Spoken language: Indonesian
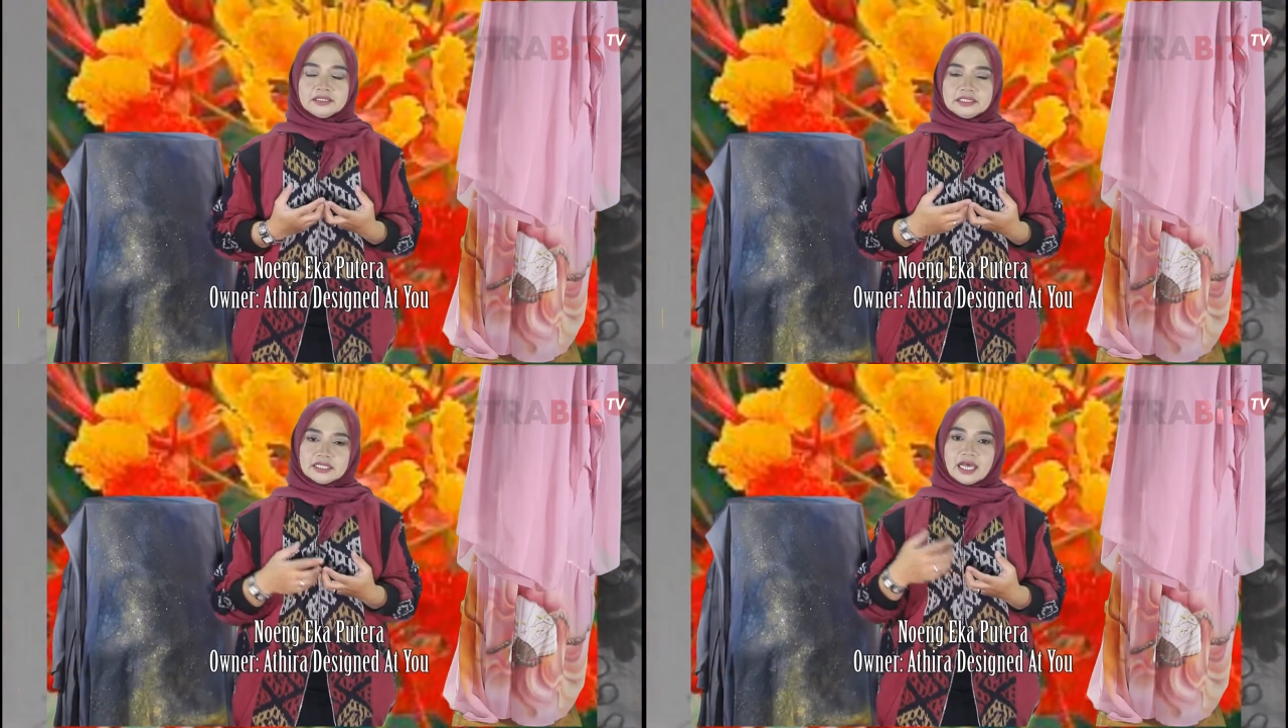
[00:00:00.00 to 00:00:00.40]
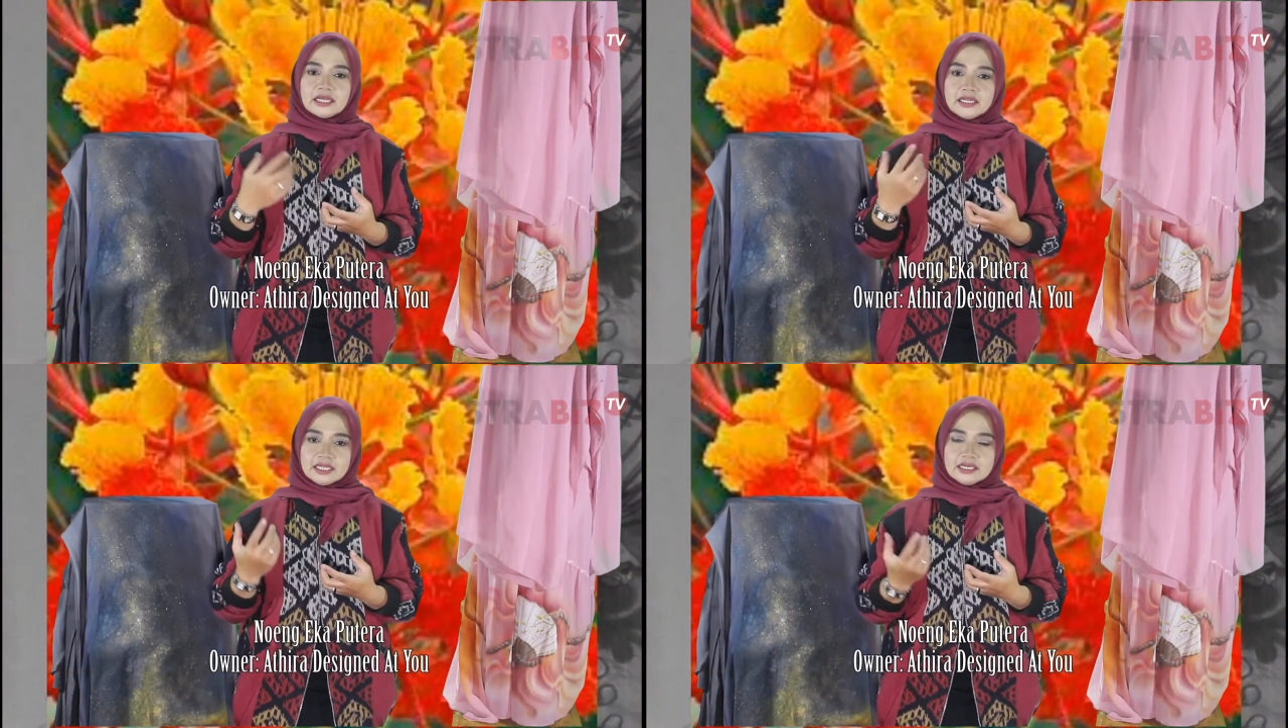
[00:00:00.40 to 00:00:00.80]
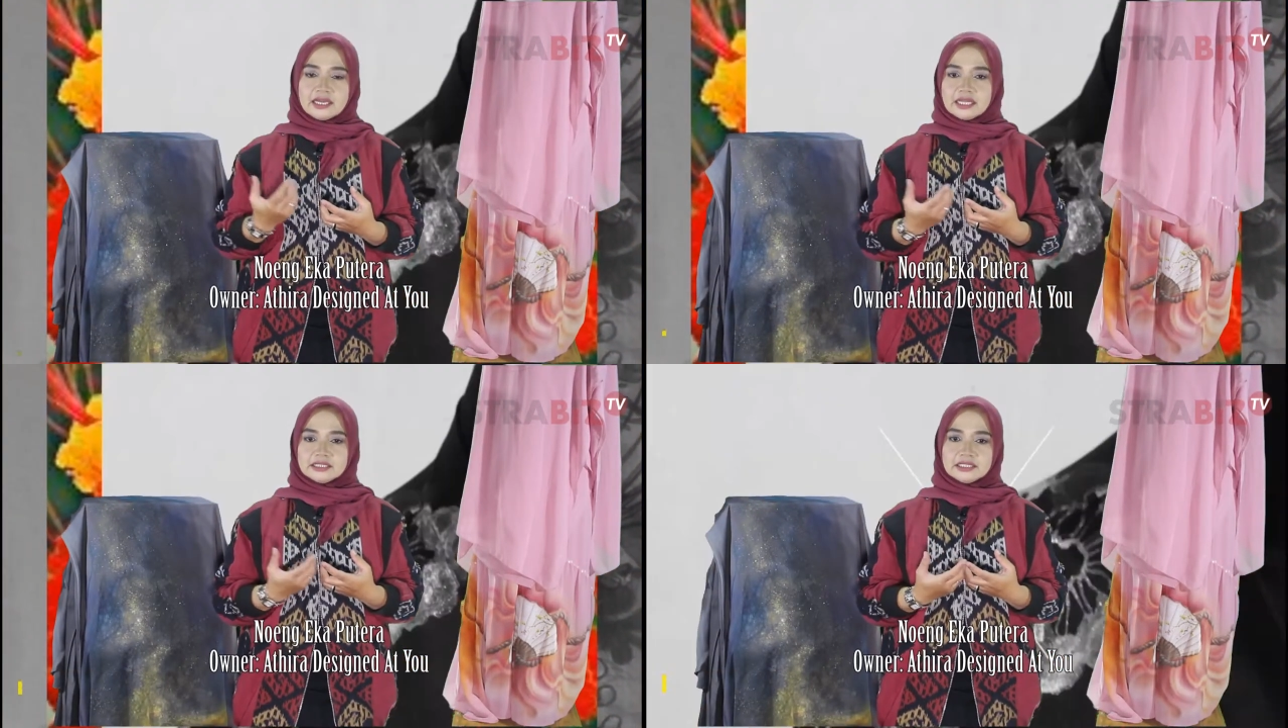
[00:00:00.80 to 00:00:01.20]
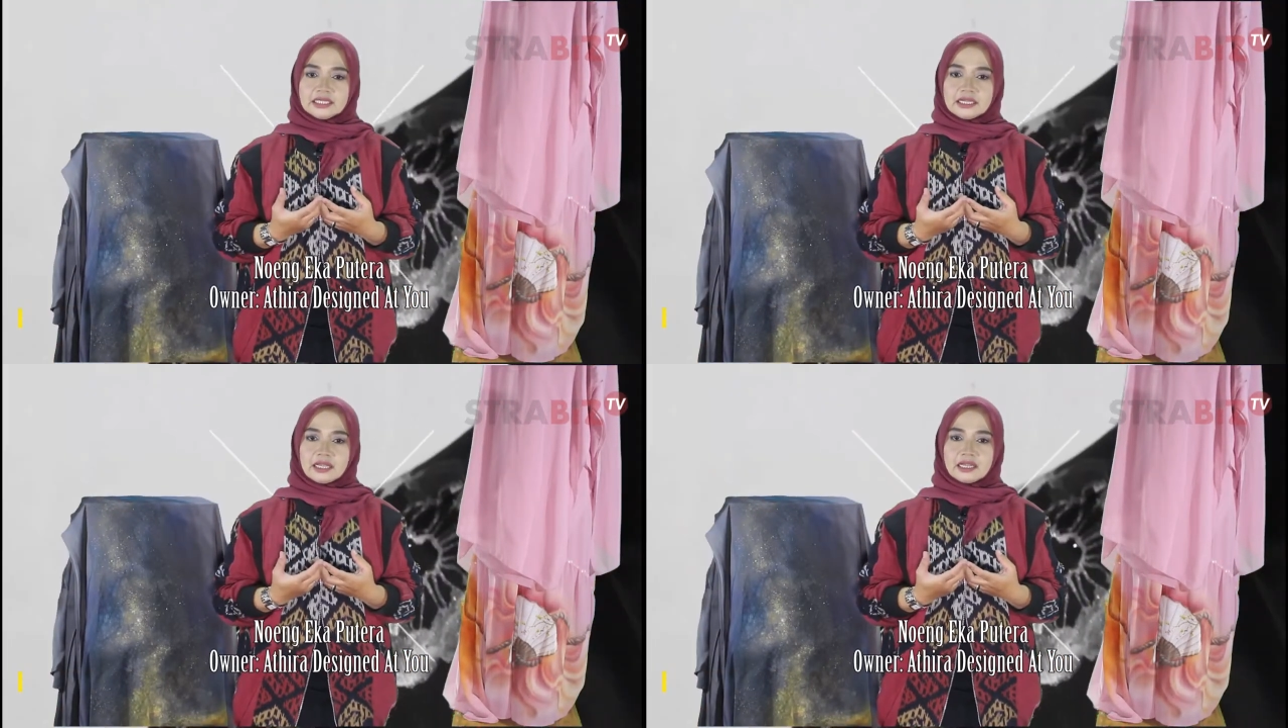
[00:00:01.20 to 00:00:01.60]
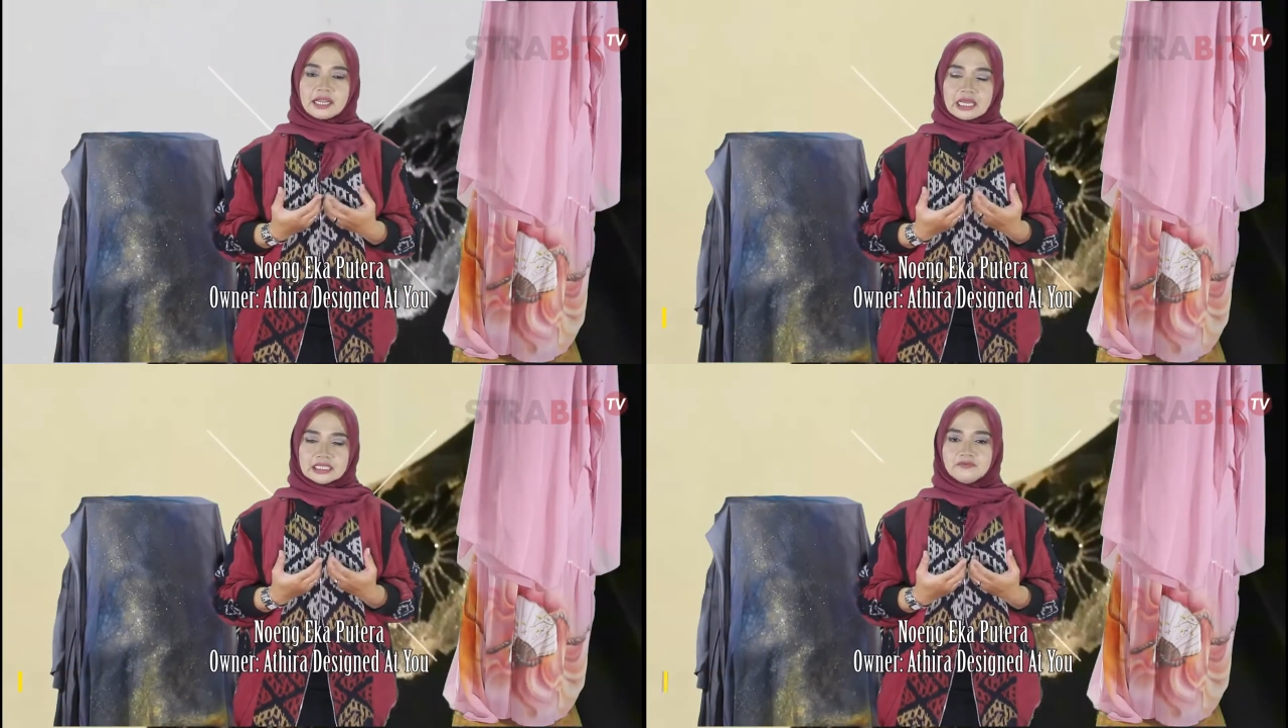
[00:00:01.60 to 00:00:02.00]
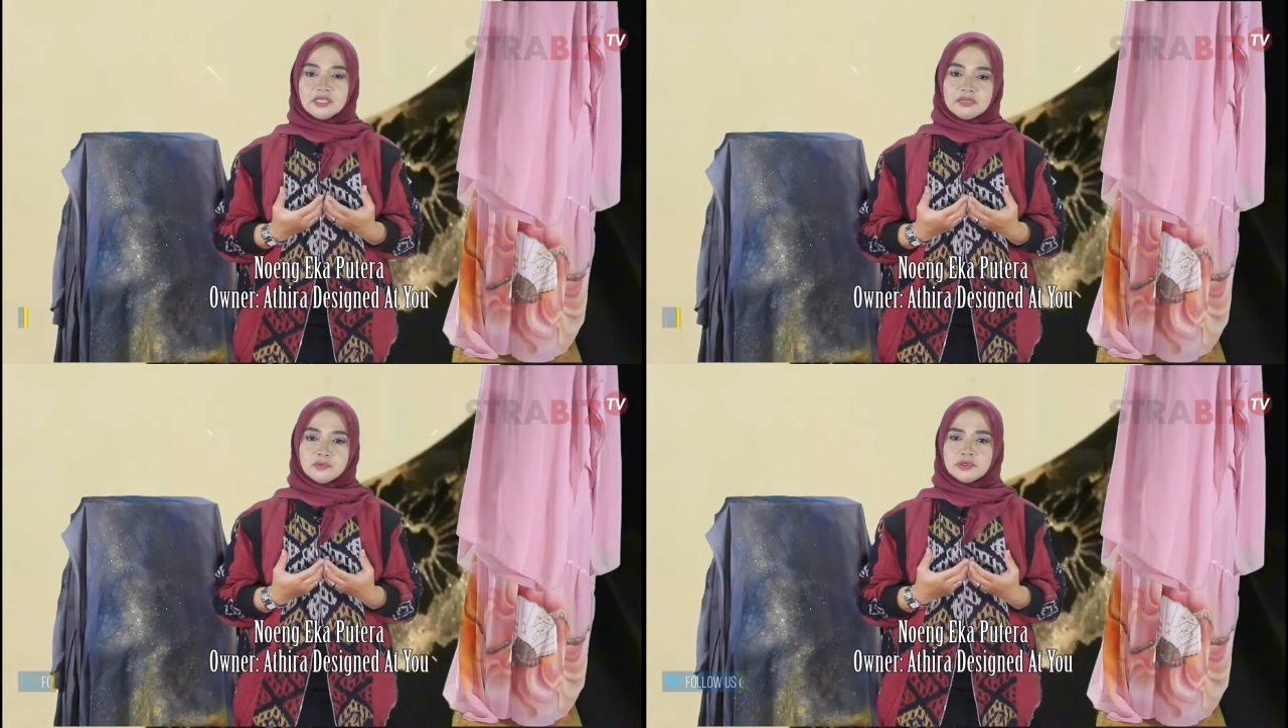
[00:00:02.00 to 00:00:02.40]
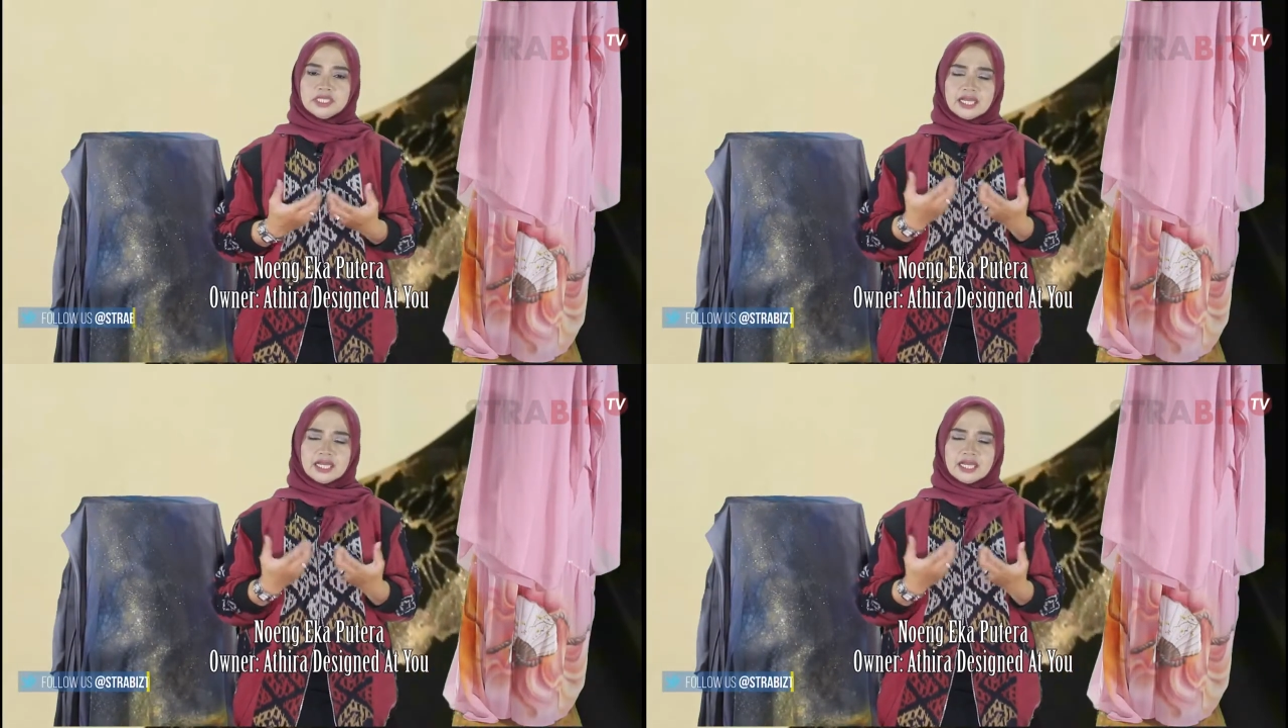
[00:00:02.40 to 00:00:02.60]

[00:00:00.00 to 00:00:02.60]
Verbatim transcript: Cat akrilik dengan cat reaktif ini mempunyai